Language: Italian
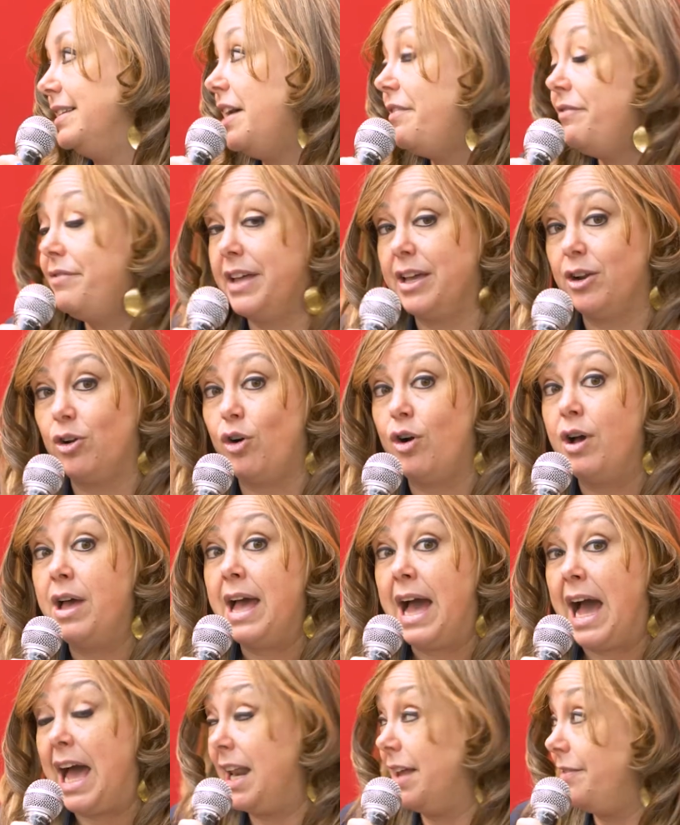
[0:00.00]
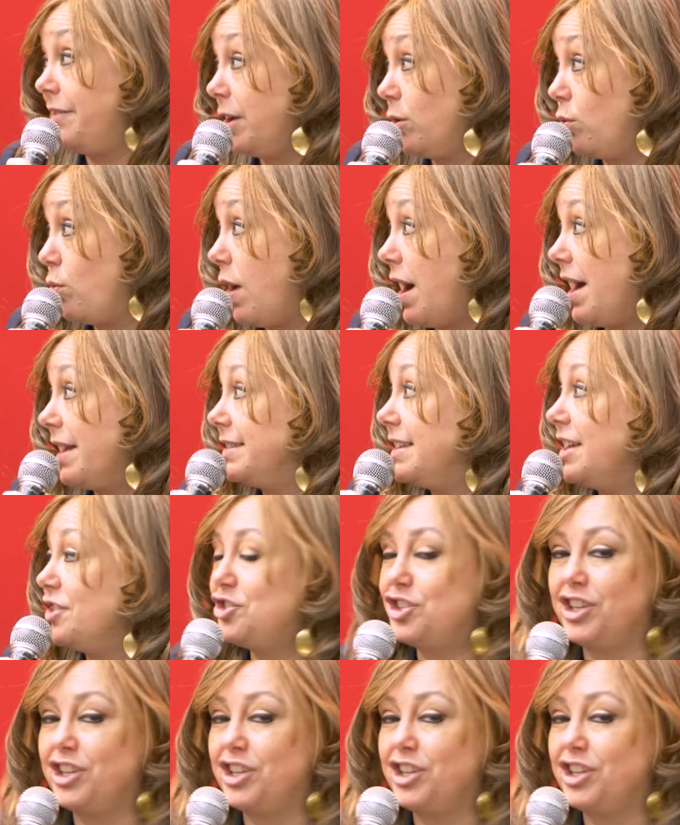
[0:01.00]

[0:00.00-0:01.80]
davvero all'avanguardia.